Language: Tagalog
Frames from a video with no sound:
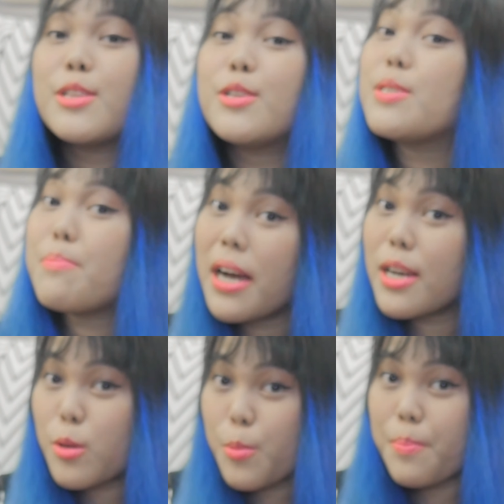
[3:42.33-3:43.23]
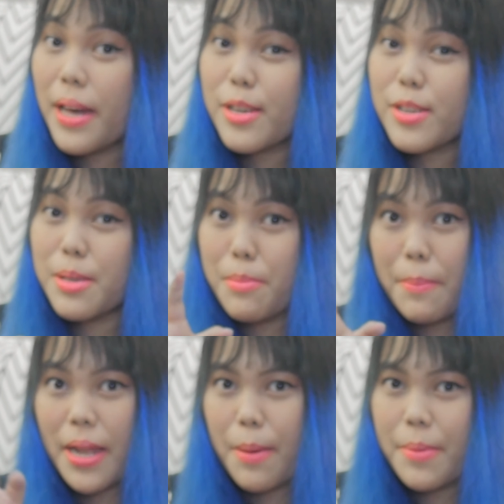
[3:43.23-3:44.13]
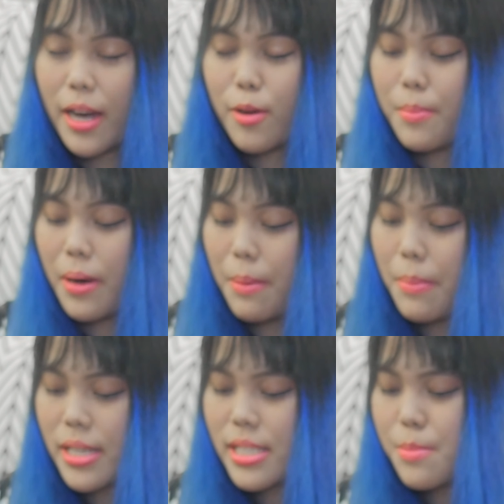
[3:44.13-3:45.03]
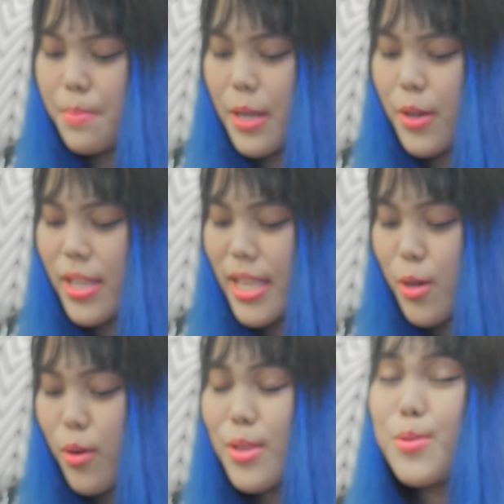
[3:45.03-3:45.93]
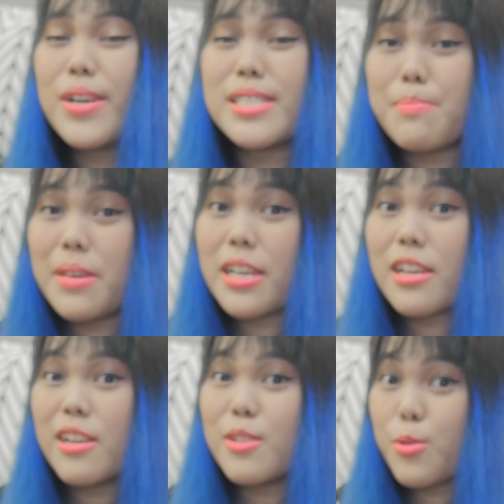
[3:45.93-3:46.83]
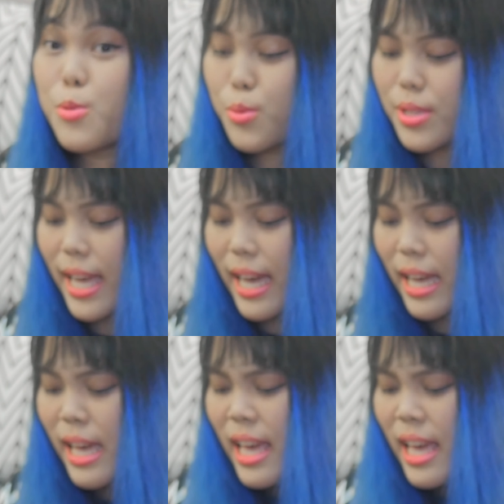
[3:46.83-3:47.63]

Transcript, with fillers: Dun sa mga group buy ko, ba diba, marami akong mga boxes, pero hindi ko kinuha si pink girl nung una.